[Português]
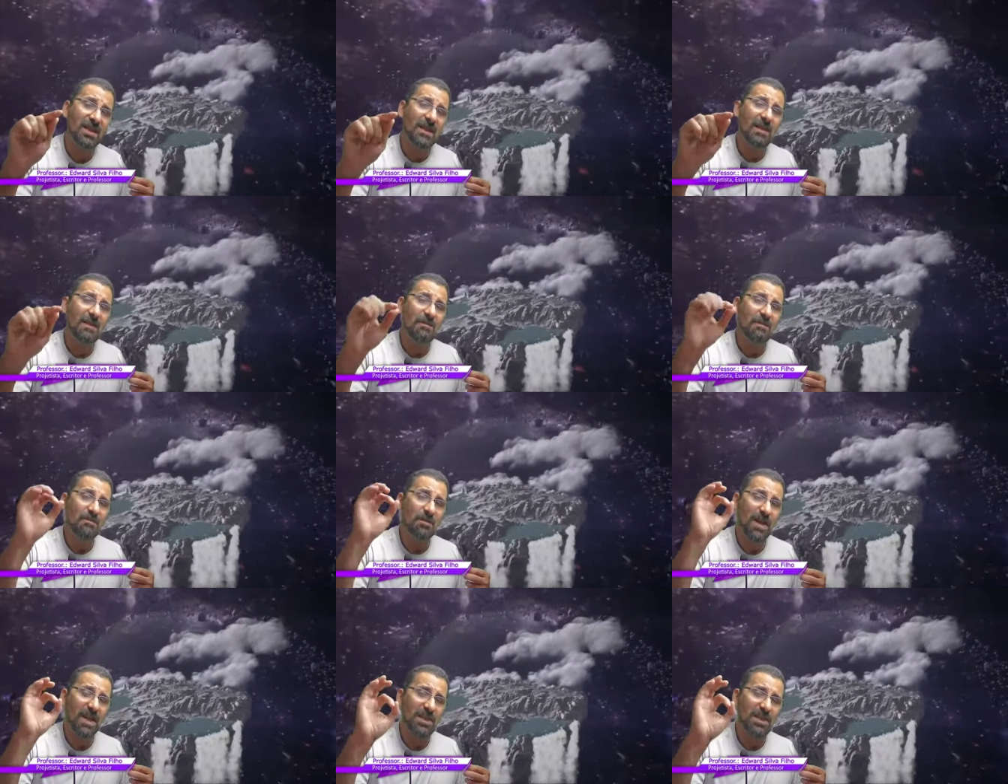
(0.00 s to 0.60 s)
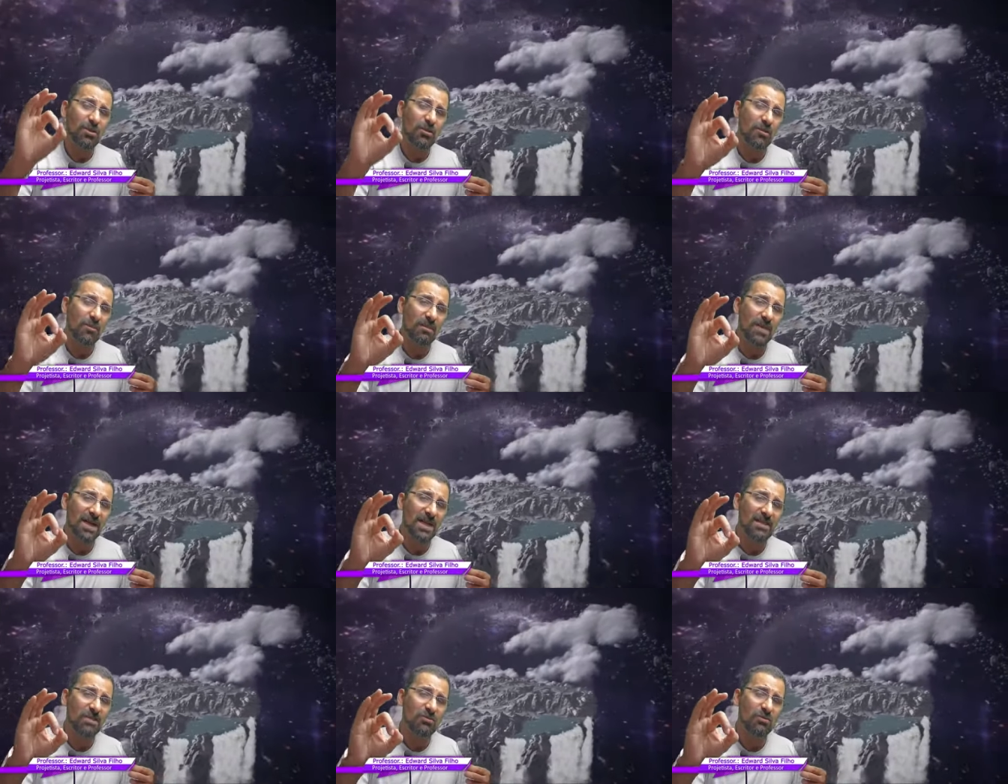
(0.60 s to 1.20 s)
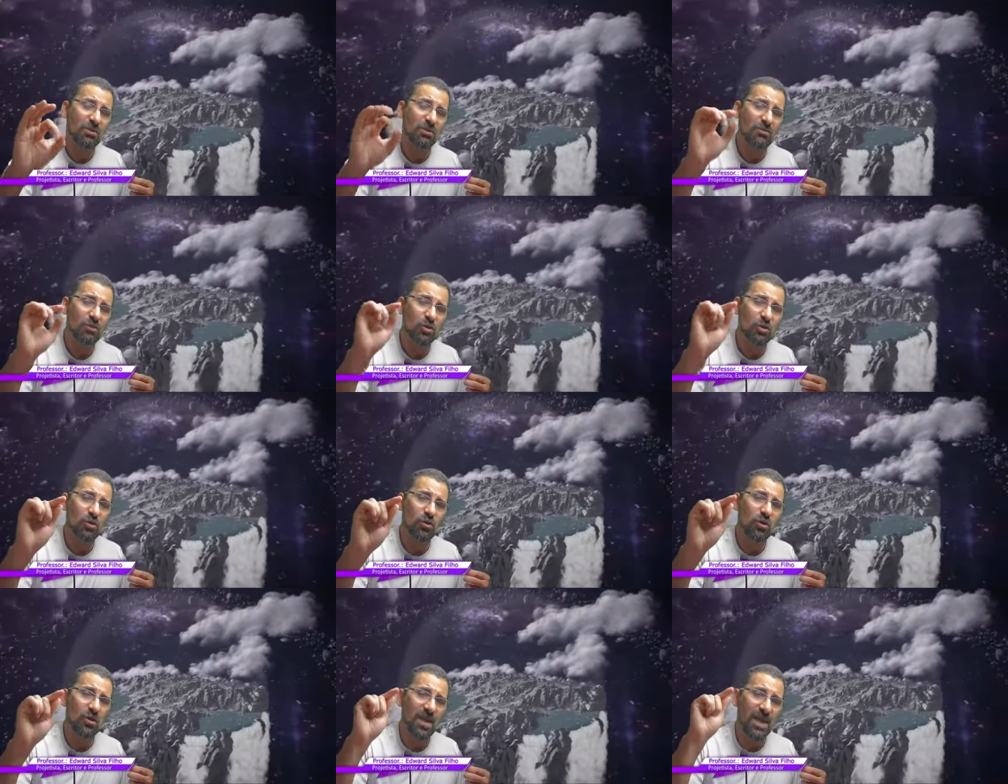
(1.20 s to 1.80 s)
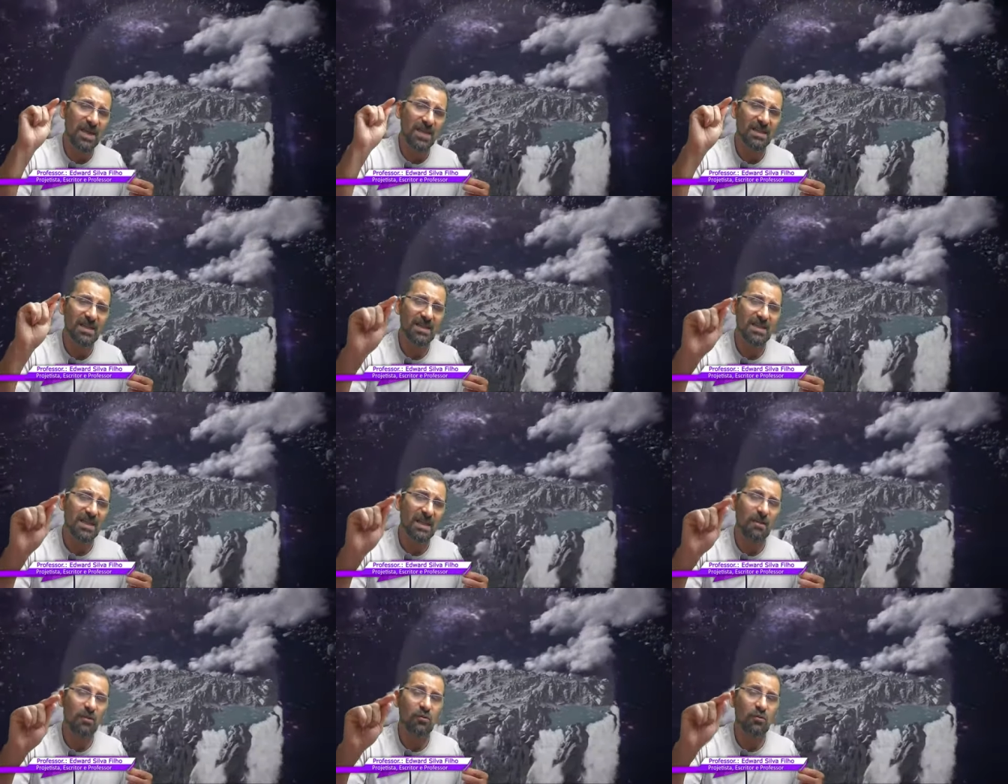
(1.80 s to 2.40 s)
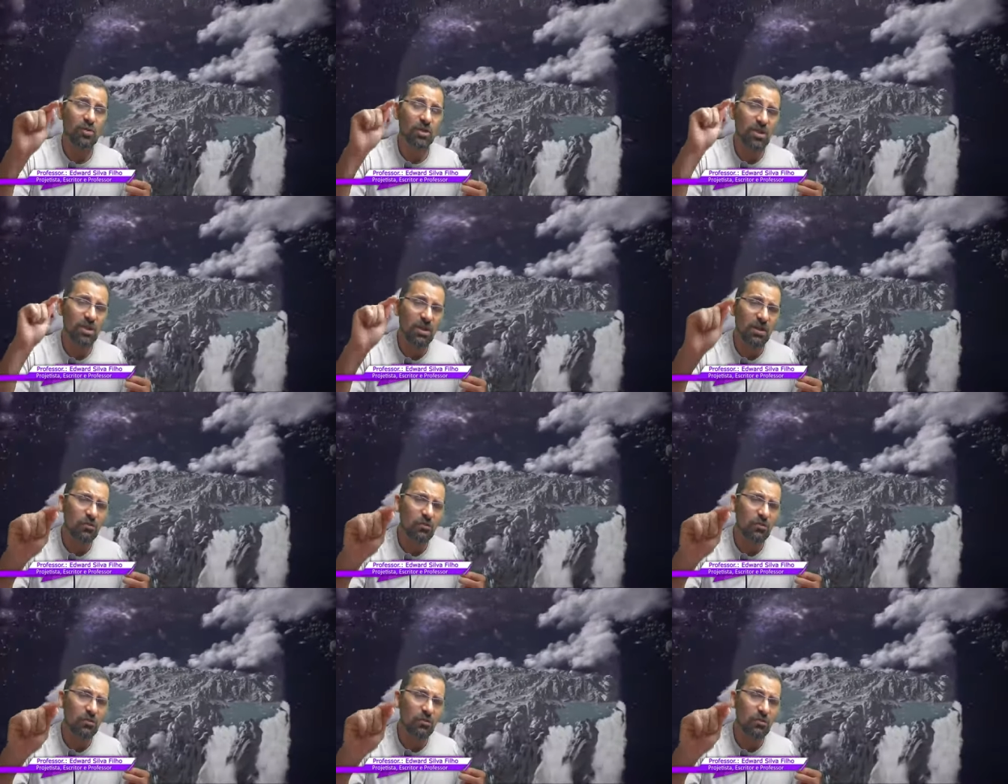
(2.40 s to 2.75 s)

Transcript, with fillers: passo a passo, não só a criar o seu